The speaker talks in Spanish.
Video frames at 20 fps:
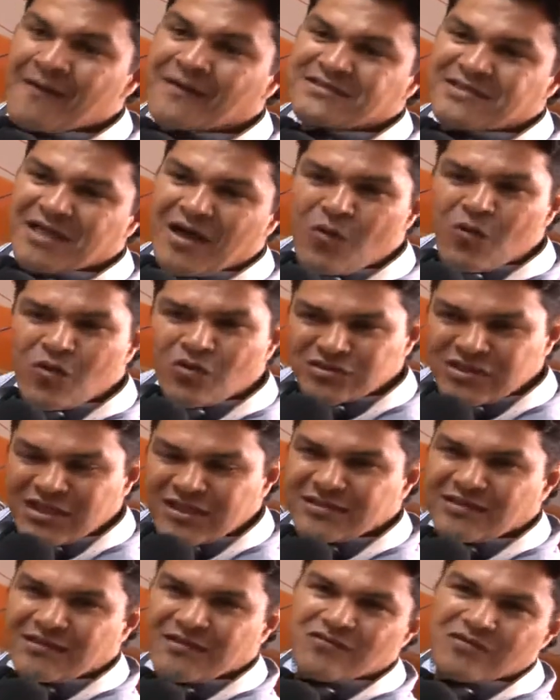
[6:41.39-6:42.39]
Ya Bogotá
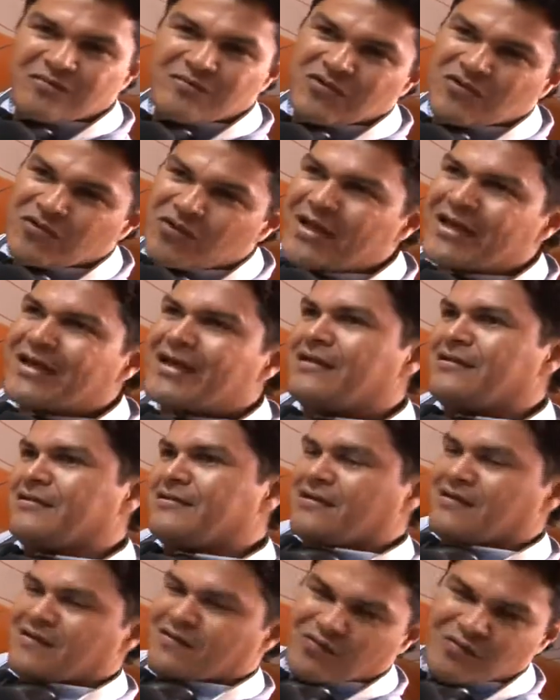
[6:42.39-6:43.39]
tiene su emisora, Cali
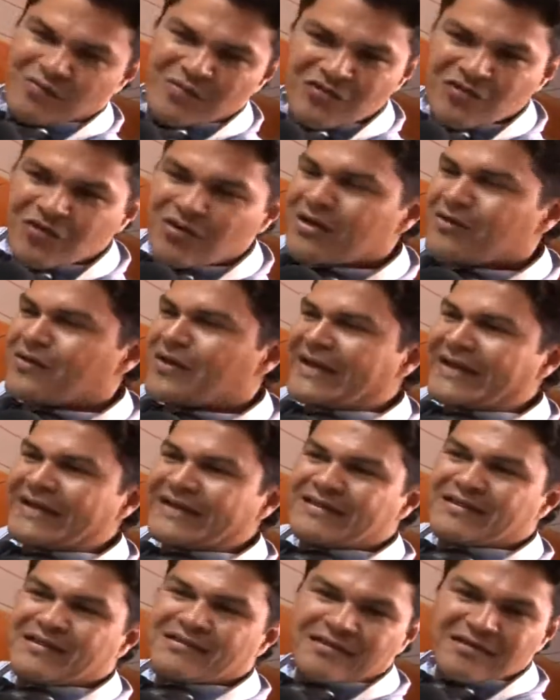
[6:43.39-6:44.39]
tiene su emisora,
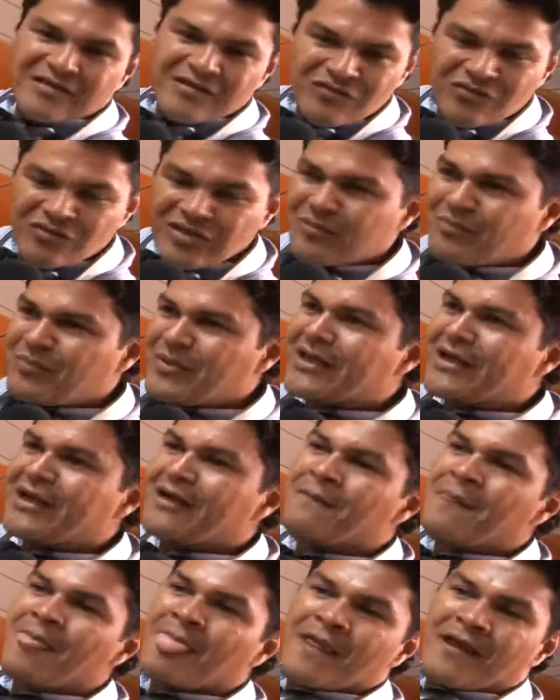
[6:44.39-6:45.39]
Barranquilla tiene su olímpica,